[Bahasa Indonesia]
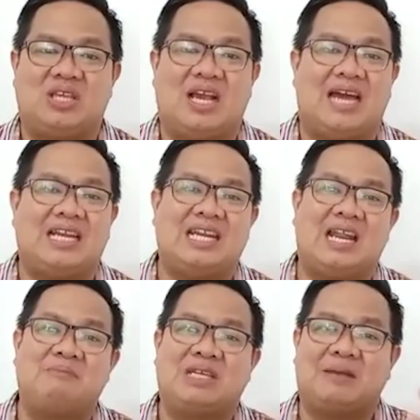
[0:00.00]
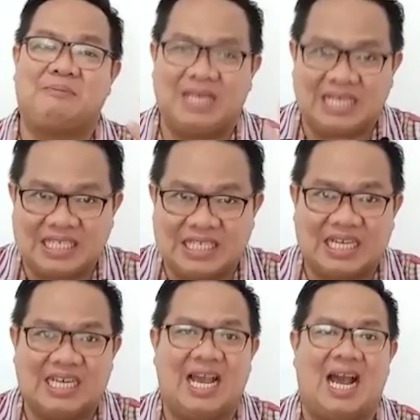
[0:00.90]
yang ada dalam kitab
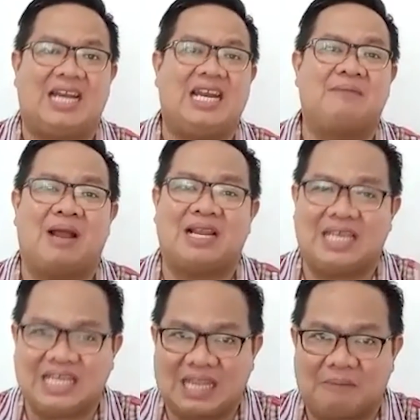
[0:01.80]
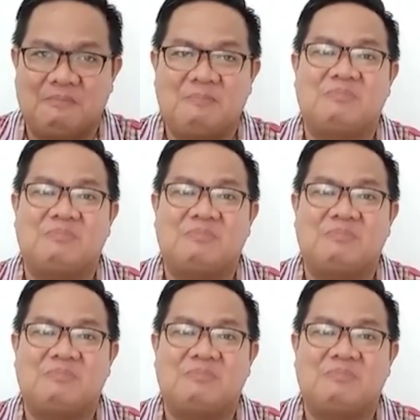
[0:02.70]
Injil, yang ada dalam Alkitab,